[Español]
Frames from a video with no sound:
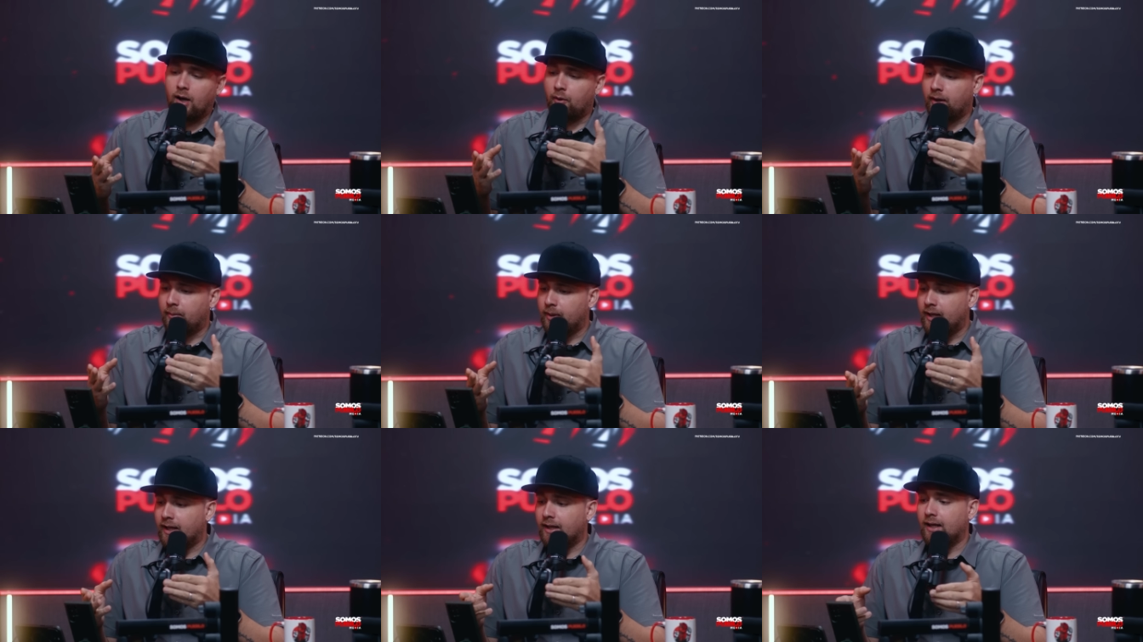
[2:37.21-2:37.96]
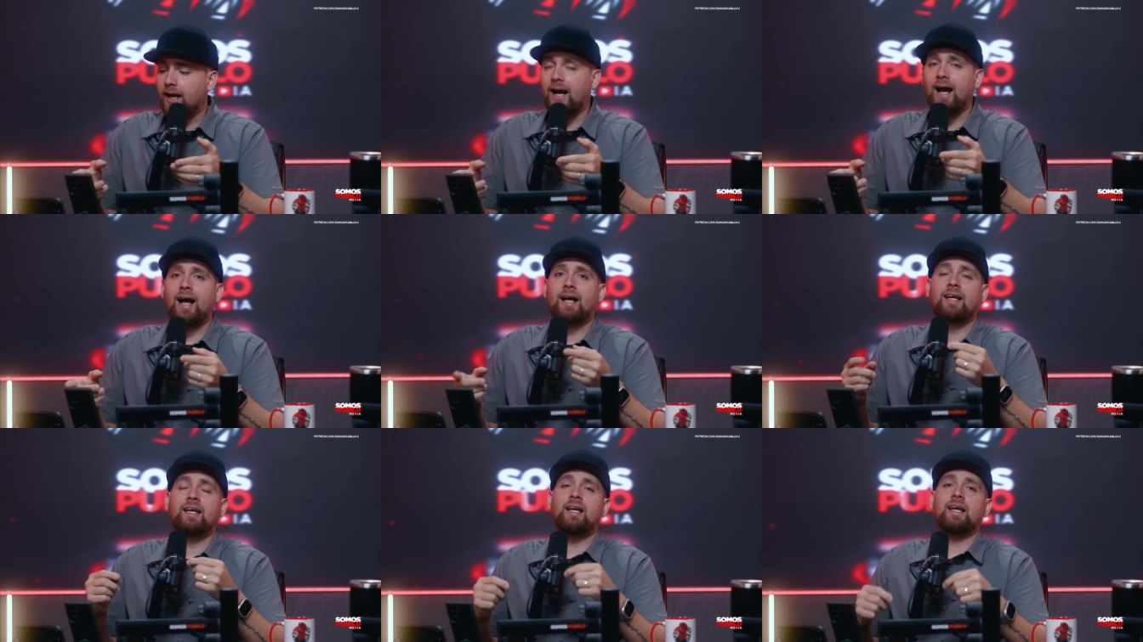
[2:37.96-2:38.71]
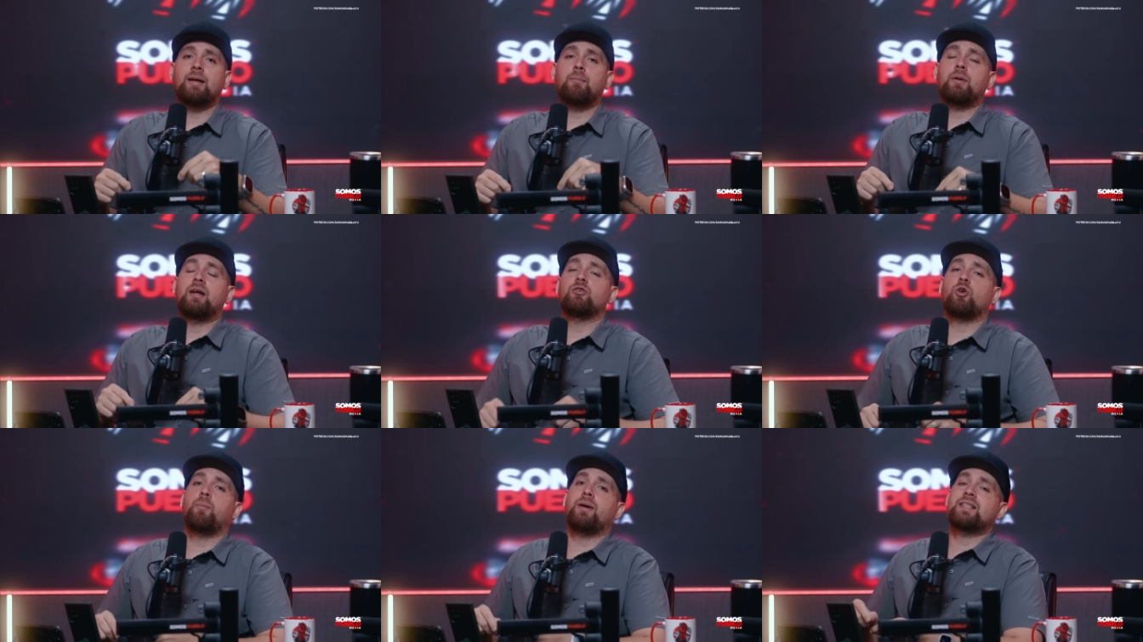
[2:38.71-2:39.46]
Ahora bien, aquí
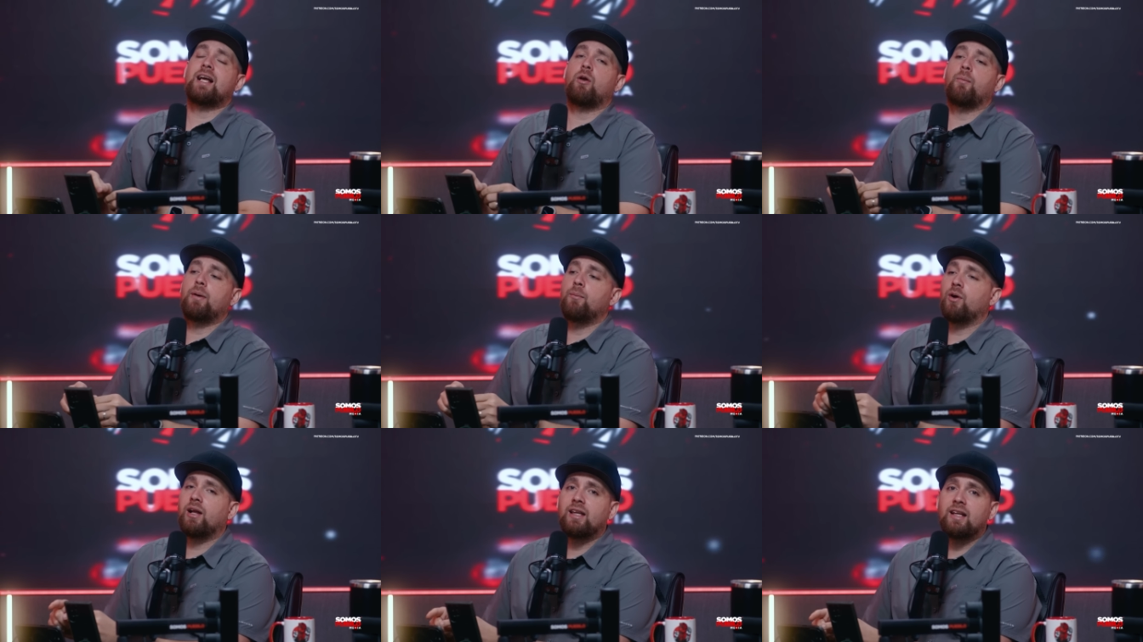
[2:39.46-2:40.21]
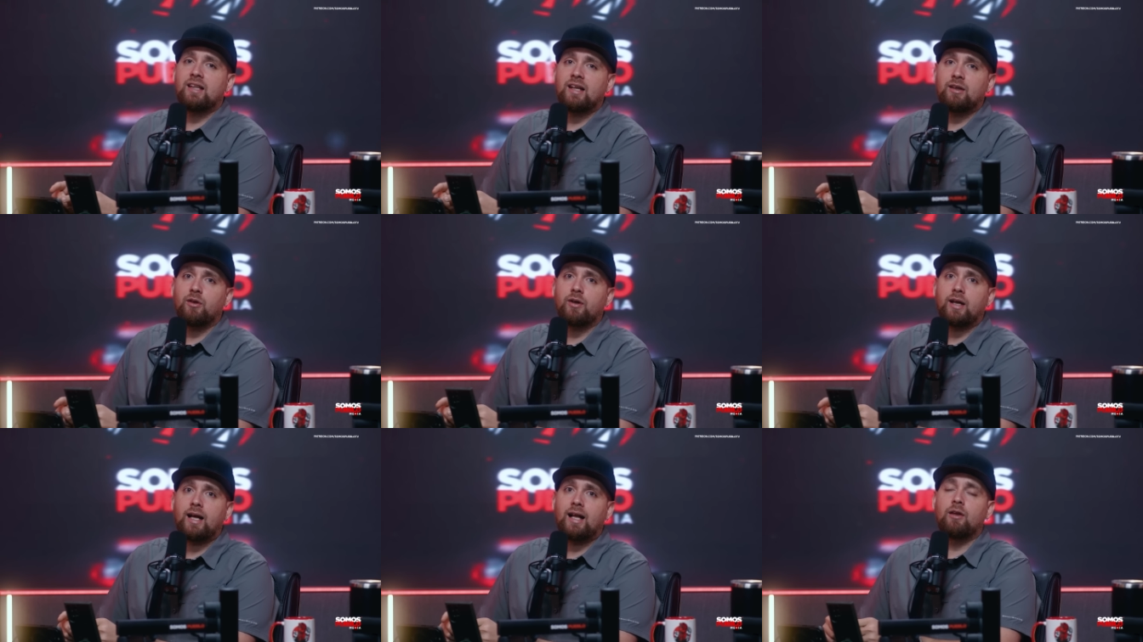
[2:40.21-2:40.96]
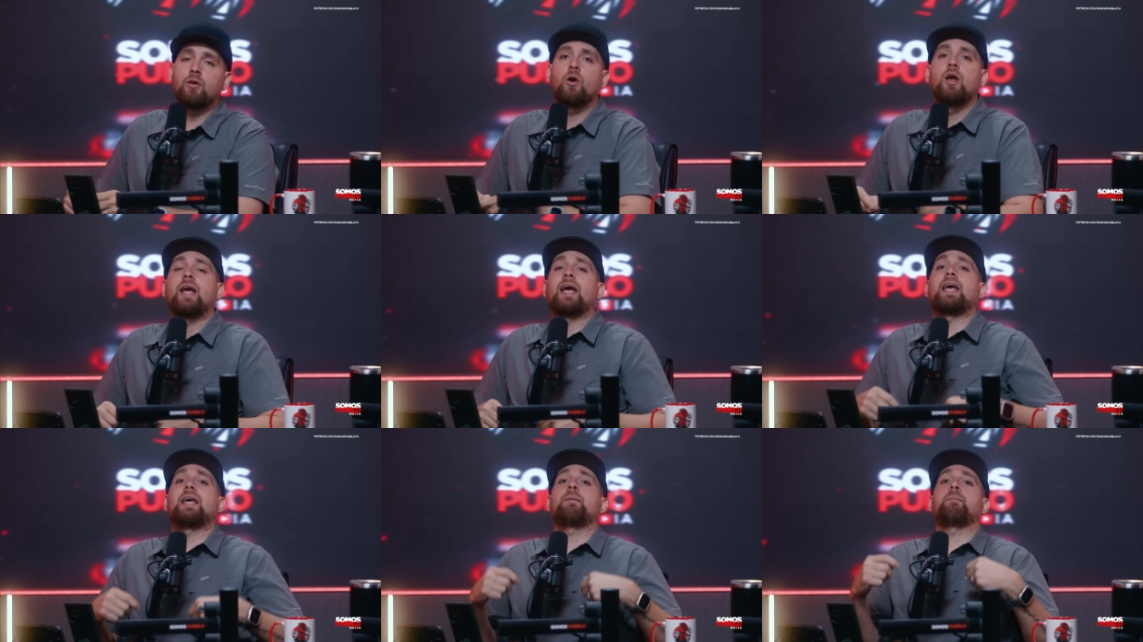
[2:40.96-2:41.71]
quiso pasar lo mismo en el distrito, Ricardo,
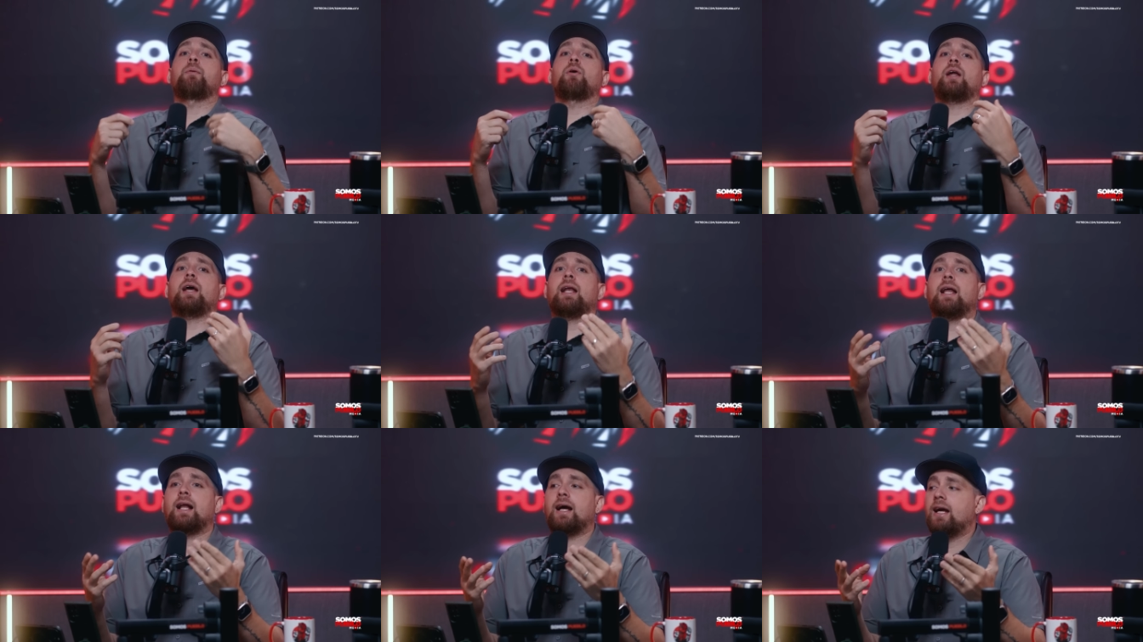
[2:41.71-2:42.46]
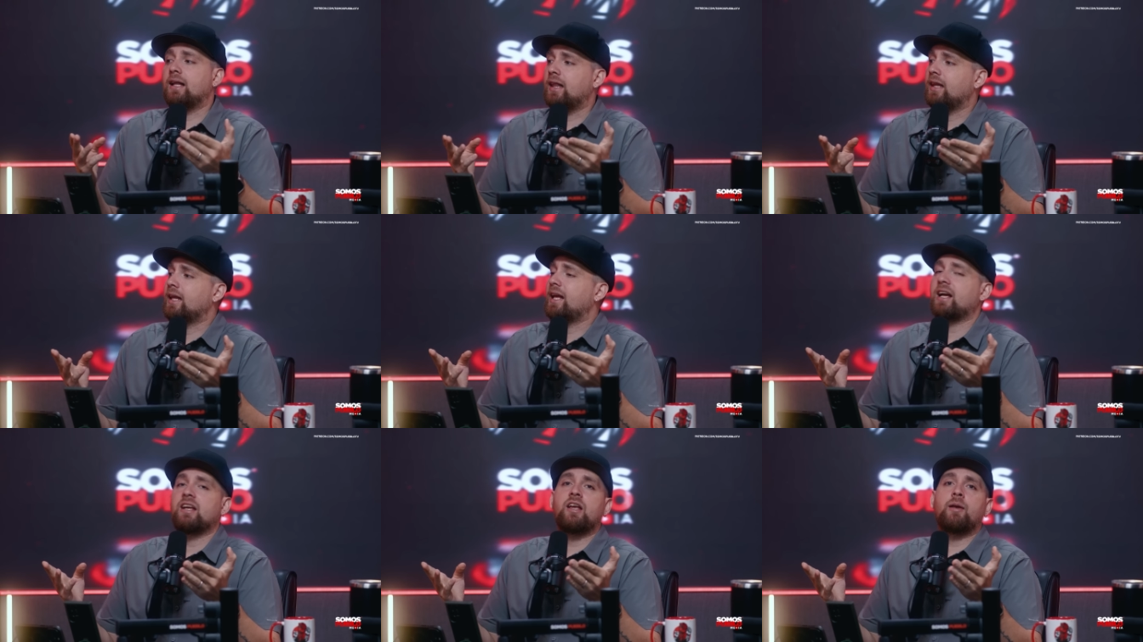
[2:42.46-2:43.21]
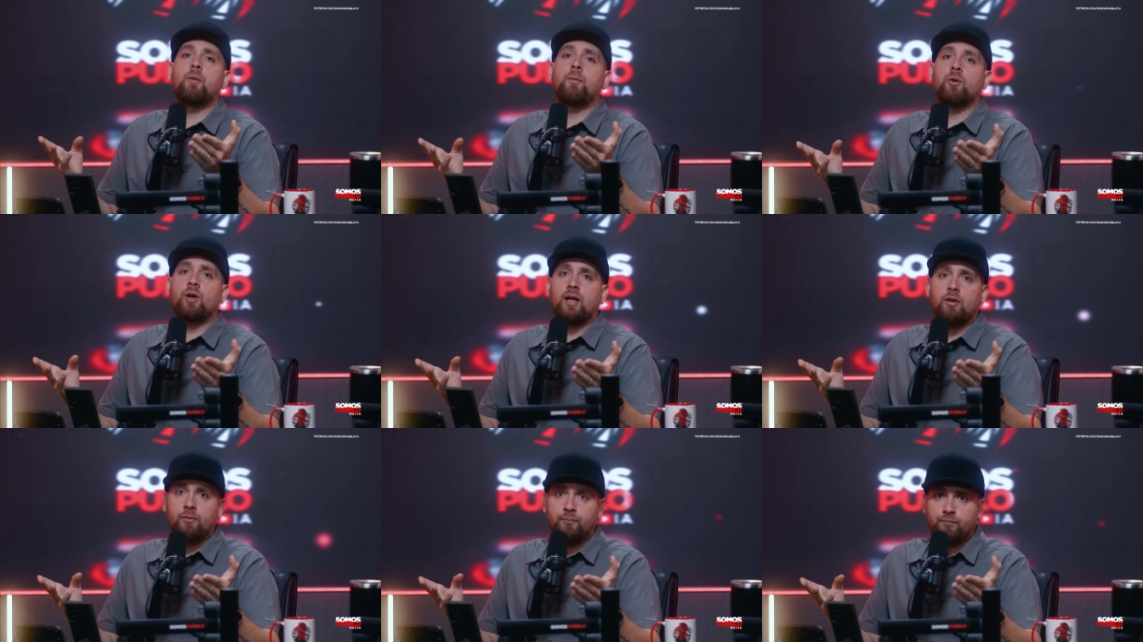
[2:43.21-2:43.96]
imponerle a la gente de que a Guillermo
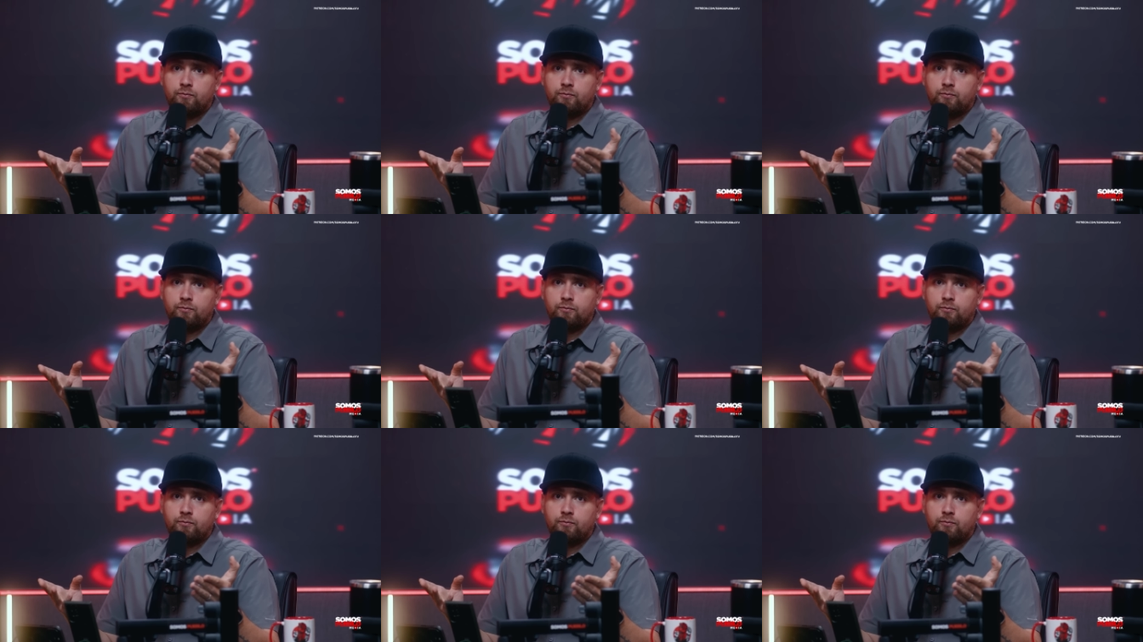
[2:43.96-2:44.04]
Moreno,